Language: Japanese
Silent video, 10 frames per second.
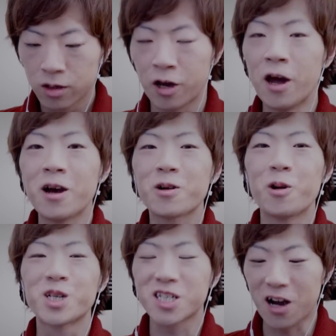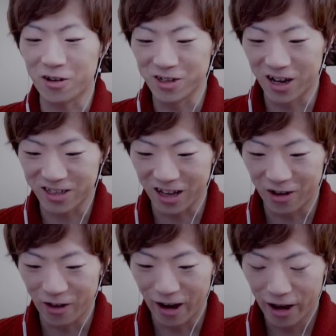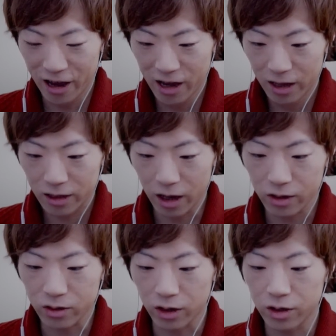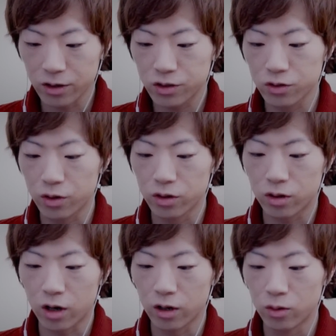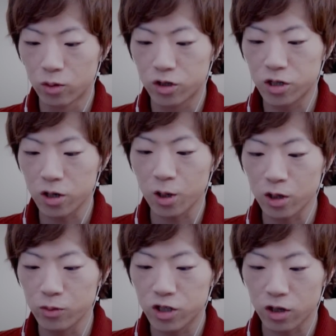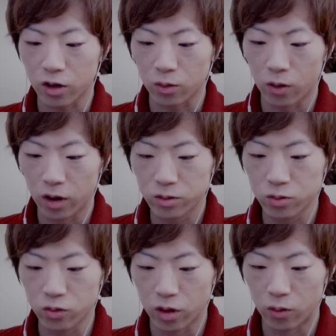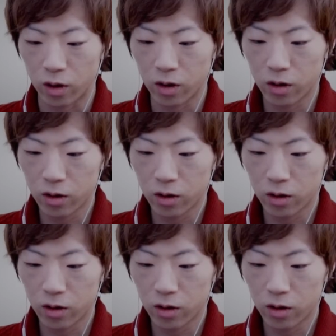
結構近くにあったなおい体育館東通路への鍵奇跡的に見つけたけどこれすごいねこれ